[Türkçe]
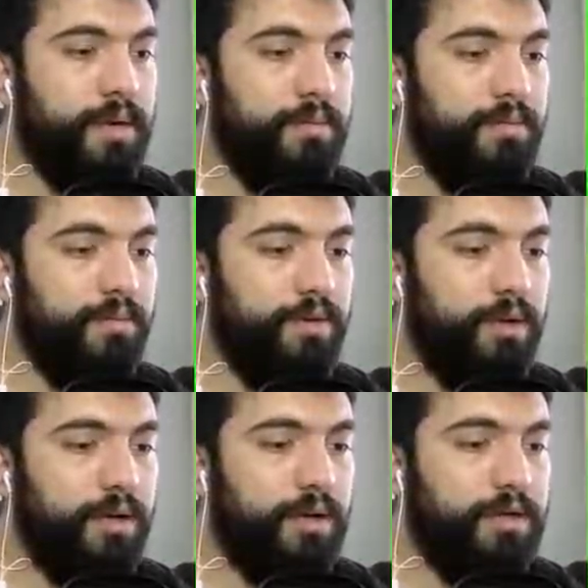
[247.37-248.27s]
bileyim
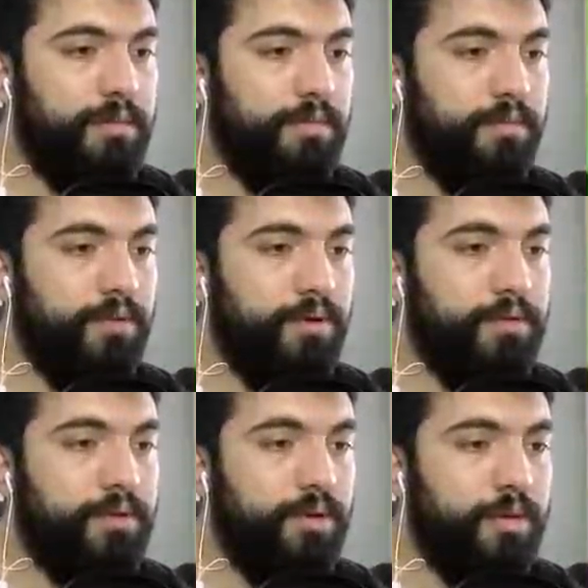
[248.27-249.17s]
şöyle kaçayım. Böyle bir
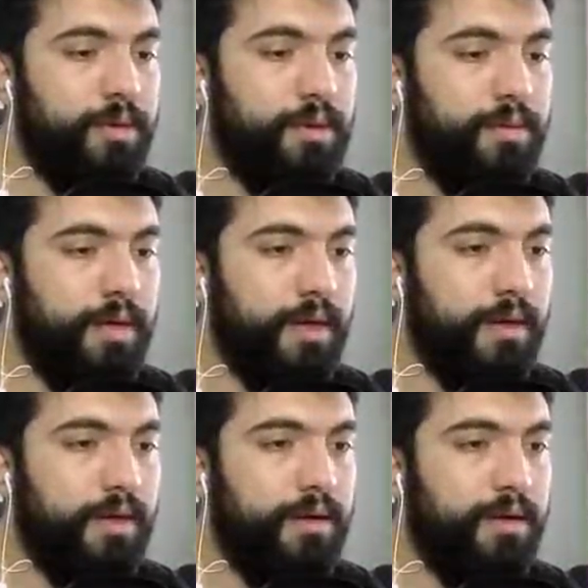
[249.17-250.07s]
şey olabilir mi ya?